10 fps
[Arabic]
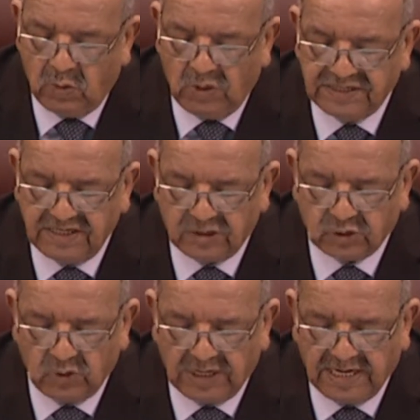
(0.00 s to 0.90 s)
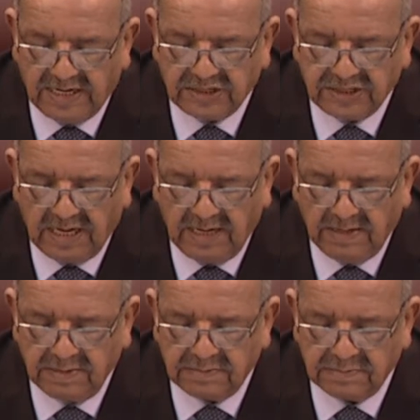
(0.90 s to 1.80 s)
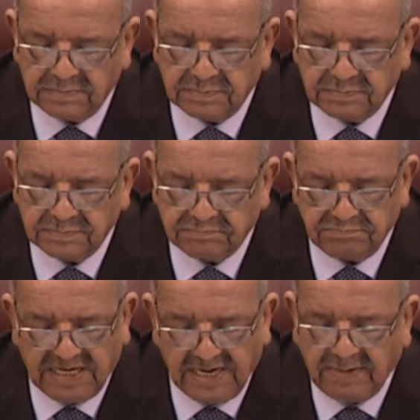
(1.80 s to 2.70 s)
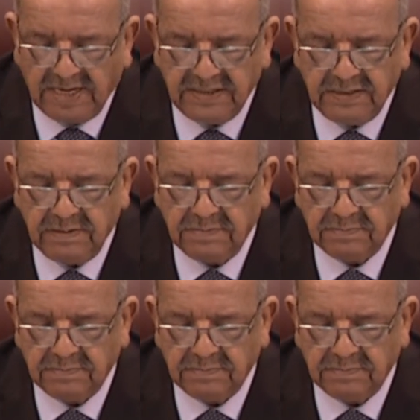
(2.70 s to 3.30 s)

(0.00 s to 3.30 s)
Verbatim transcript: وزير الشؤون الخارجية باليابان